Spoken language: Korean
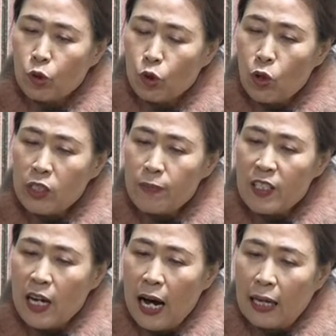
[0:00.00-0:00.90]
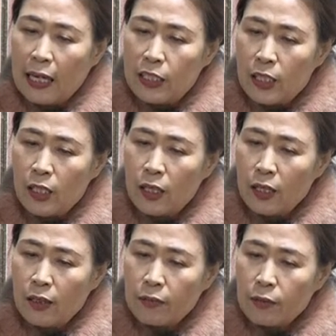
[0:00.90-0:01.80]
좋습니다. 다시
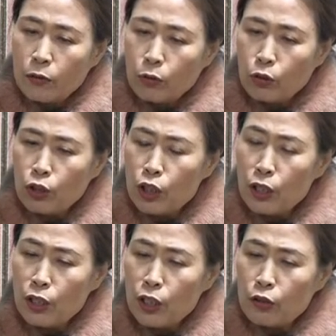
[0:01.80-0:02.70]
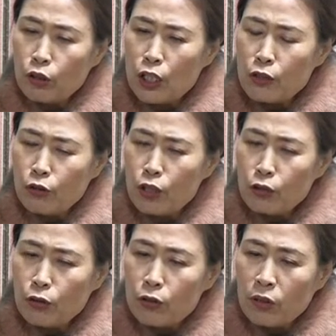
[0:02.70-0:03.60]
굿 굿
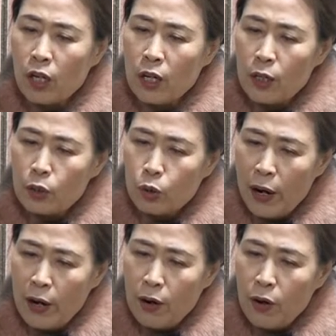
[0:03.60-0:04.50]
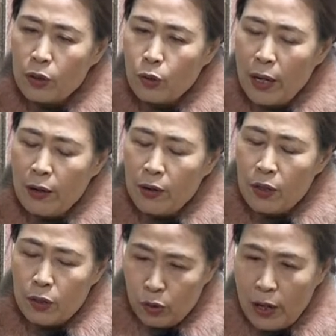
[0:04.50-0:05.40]
굿 굿. 좋아요. 좋아요.
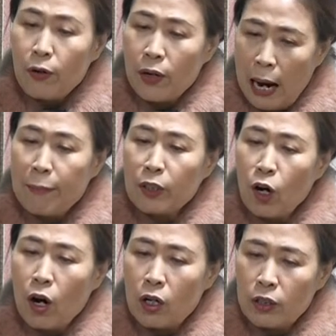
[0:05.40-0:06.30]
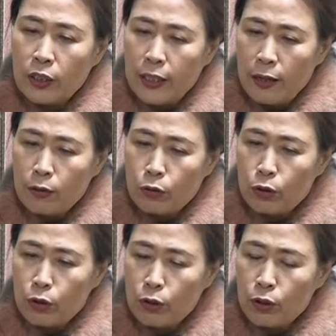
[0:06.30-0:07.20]
좋아요. 한 번 더. 시작.
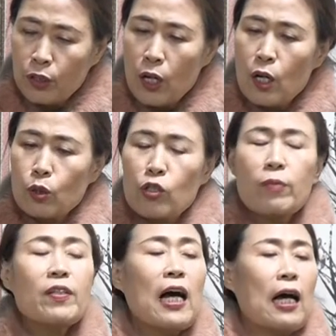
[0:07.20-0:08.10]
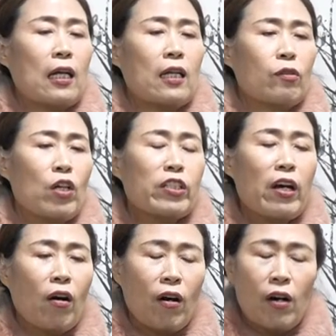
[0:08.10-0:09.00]
굿. 좋습니다.
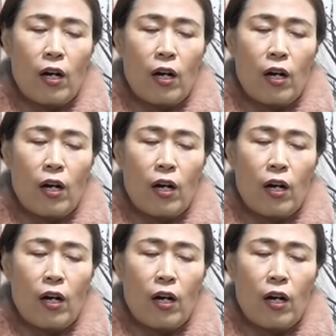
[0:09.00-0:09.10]
됐어요.